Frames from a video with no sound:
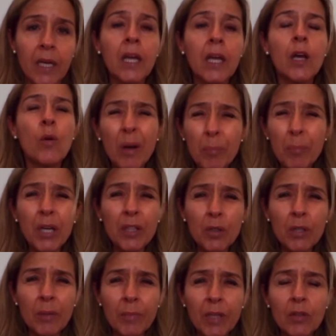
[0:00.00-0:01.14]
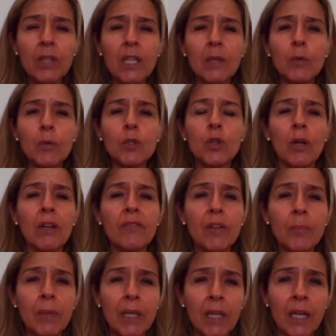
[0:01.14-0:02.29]
Es un campeonato también donde tenemos toda la
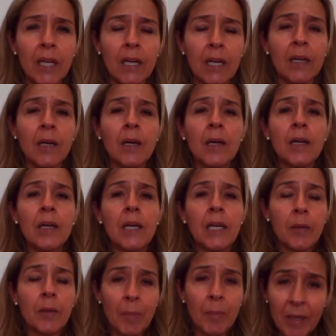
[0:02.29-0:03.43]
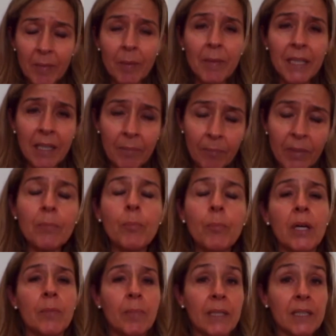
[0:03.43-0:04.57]
familia, eh, papá y mamá también
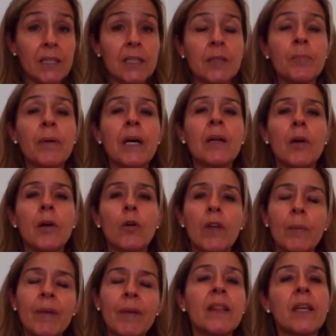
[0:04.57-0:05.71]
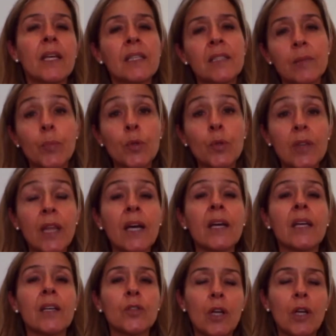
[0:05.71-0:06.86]
pueden participar, obviamente que sin
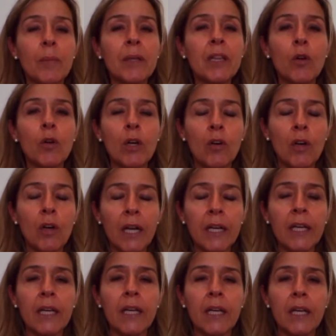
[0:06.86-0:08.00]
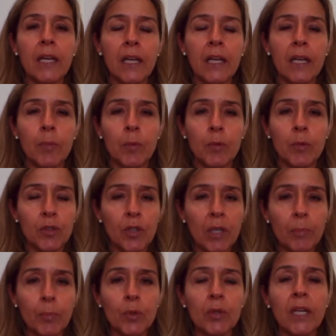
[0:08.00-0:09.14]
puntaje, solamente los escolares
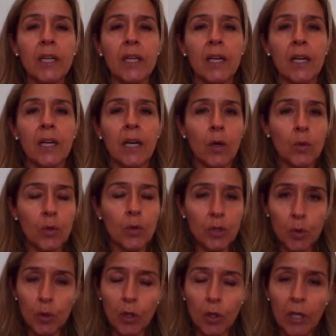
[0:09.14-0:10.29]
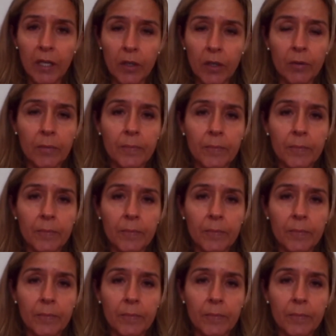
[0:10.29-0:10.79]
proporcionan puntaje a cada uno de sus colegios.